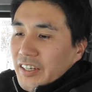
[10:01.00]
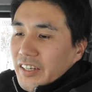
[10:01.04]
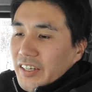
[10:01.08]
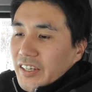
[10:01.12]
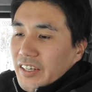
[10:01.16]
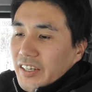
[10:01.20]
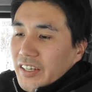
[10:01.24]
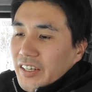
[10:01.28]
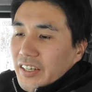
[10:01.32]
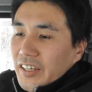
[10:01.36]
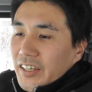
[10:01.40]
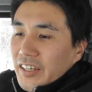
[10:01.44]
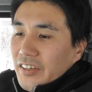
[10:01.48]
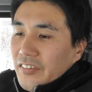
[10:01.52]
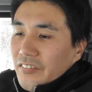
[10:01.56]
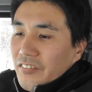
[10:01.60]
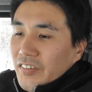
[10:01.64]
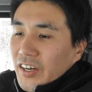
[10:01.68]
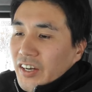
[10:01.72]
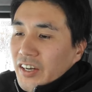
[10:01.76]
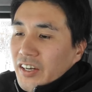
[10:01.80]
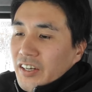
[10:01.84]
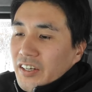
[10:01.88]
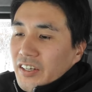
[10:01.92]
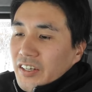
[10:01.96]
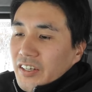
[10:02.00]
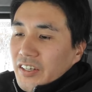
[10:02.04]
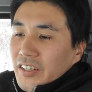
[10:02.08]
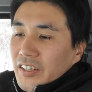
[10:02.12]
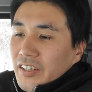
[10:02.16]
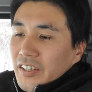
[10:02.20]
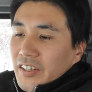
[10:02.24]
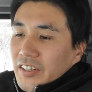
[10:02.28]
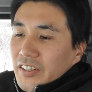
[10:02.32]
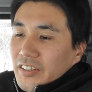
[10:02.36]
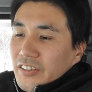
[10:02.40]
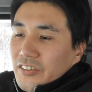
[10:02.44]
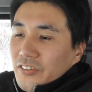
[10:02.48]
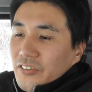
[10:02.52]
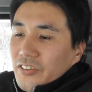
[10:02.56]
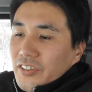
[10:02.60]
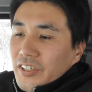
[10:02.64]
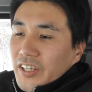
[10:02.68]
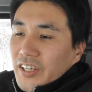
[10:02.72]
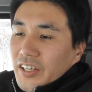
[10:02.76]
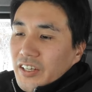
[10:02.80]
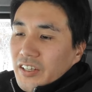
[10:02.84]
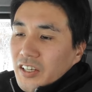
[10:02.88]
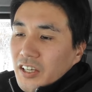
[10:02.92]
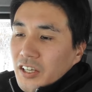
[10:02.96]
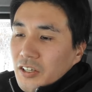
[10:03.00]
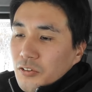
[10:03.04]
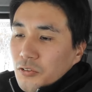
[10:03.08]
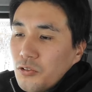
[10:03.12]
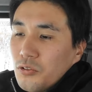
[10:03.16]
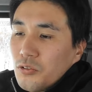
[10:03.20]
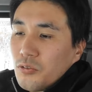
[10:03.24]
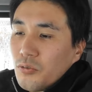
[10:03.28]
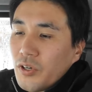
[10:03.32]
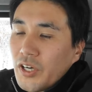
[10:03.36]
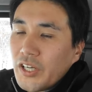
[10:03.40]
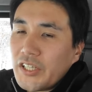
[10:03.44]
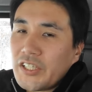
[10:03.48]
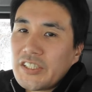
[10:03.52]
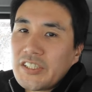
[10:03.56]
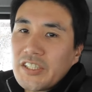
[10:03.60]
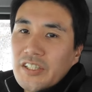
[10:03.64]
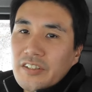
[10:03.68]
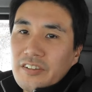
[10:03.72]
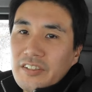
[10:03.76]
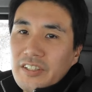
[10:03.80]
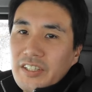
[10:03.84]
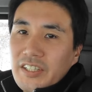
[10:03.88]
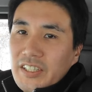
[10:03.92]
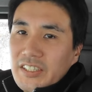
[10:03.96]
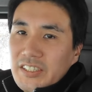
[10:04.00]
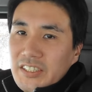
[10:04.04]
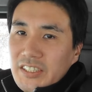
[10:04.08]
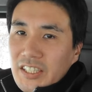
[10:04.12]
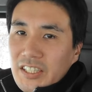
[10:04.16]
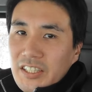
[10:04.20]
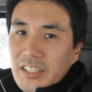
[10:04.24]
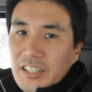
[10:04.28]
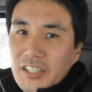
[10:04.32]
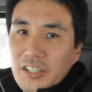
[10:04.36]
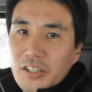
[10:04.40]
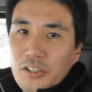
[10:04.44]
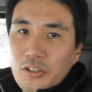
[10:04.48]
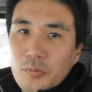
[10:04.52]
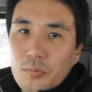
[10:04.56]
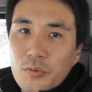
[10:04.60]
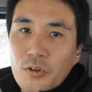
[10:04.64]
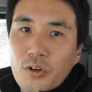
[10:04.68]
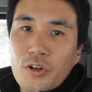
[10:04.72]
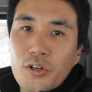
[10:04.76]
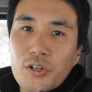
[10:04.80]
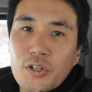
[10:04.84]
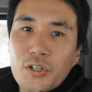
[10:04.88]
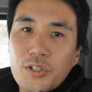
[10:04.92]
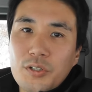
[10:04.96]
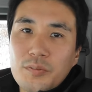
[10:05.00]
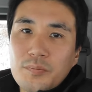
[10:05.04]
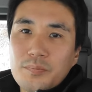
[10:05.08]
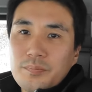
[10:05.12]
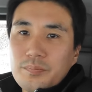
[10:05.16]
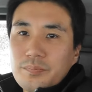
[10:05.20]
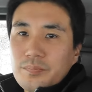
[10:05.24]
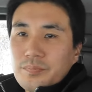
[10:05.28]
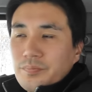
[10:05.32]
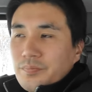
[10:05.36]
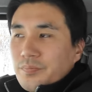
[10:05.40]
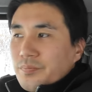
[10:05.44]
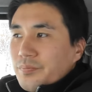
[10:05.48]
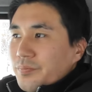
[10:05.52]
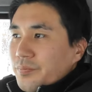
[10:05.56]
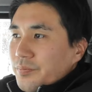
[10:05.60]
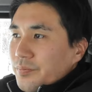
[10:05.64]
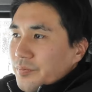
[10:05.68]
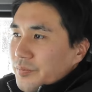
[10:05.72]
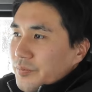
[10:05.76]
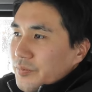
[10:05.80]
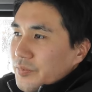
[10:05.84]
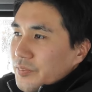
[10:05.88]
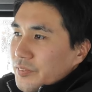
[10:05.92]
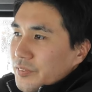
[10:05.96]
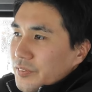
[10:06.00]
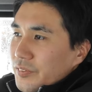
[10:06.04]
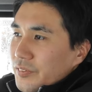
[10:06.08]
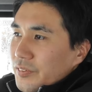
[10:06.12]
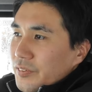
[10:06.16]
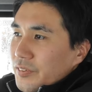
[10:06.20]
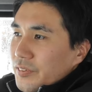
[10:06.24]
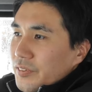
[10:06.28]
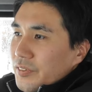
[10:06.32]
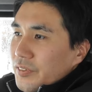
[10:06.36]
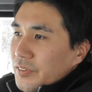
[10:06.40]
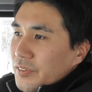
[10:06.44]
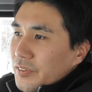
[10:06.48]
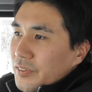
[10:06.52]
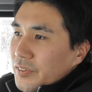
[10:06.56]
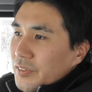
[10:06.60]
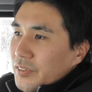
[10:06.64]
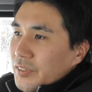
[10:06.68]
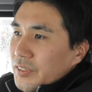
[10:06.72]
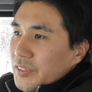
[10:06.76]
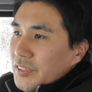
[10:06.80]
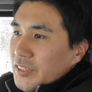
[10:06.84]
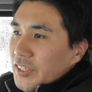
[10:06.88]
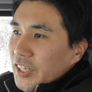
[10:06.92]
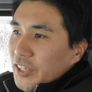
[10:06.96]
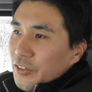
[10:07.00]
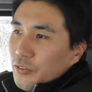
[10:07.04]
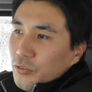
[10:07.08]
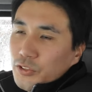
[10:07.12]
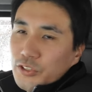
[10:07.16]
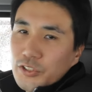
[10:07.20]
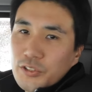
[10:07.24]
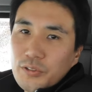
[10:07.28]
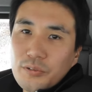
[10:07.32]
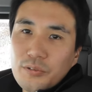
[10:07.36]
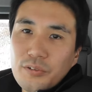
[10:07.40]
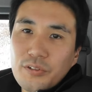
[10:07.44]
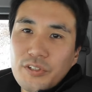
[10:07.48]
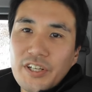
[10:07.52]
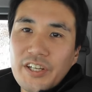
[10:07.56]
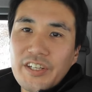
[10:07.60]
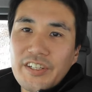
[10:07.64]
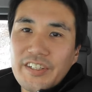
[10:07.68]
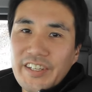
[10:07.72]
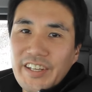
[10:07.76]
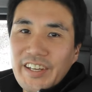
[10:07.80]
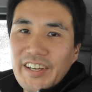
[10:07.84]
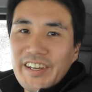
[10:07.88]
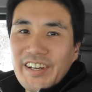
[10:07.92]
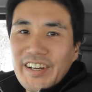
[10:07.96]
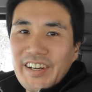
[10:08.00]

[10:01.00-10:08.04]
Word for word: えー、まあ、その経験を動画にしてるって感じなんだけれども、うん。成功することないね。